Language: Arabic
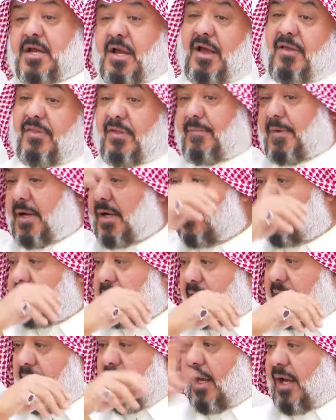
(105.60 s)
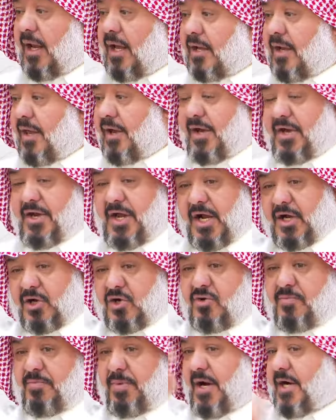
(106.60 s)
عظمه الله قرن
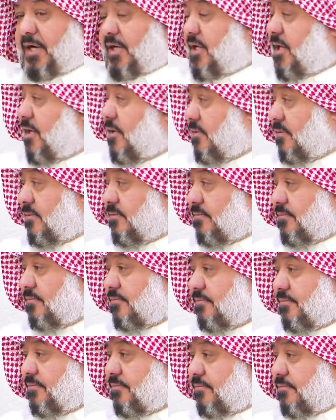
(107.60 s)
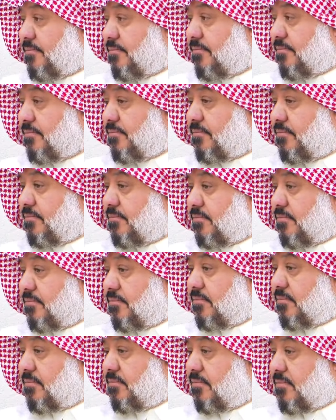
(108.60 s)
حقهم بحقه والدين
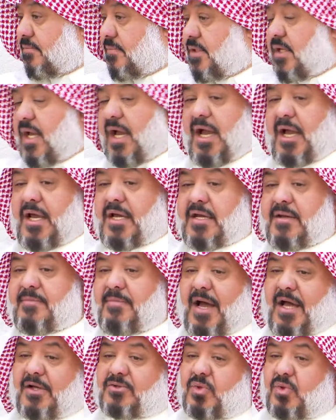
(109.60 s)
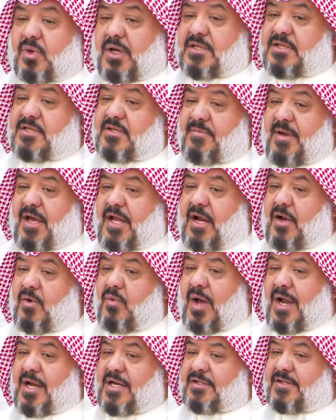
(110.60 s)
احسان يعني ما تقدم على
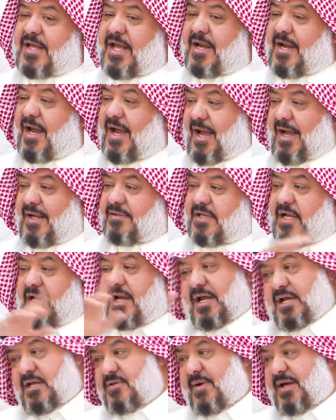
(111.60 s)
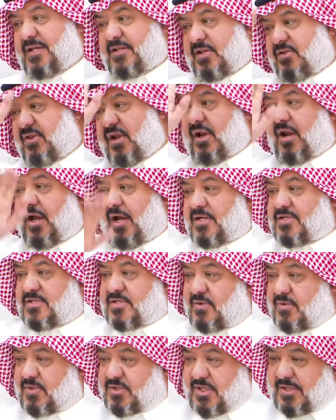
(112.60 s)
الوالدين احد الا عباده الله عز
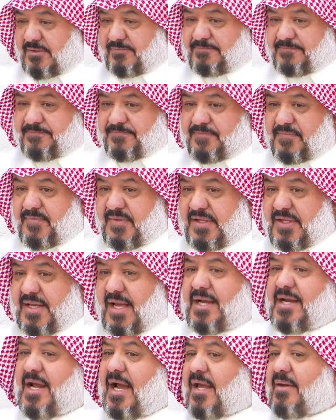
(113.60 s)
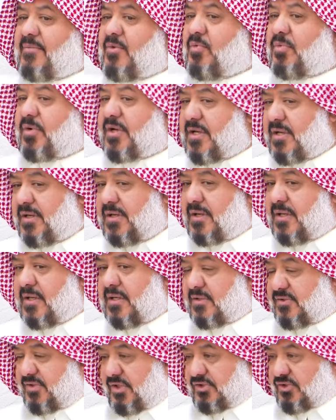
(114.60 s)
وجل الله أكبر. قال يا اخي ممكن
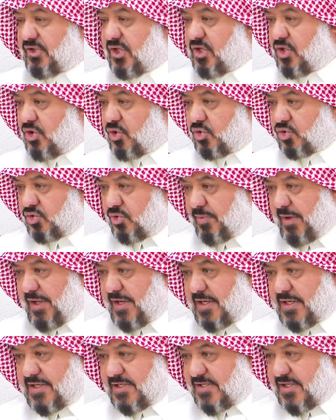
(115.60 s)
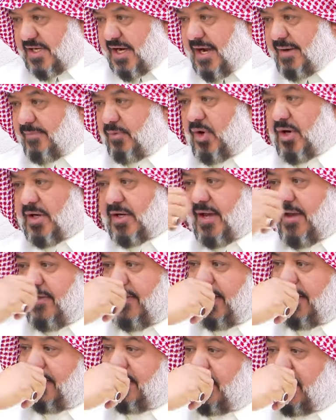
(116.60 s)
تعطيني كتب عن الاسلام وعن
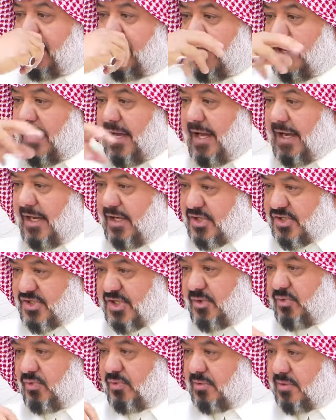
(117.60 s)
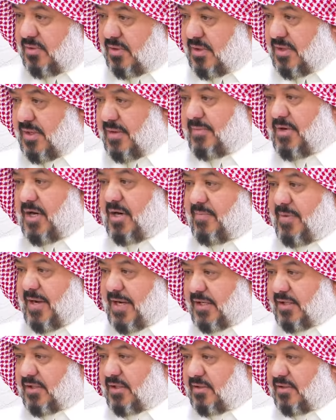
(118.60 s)
كذا خلصوا من البنك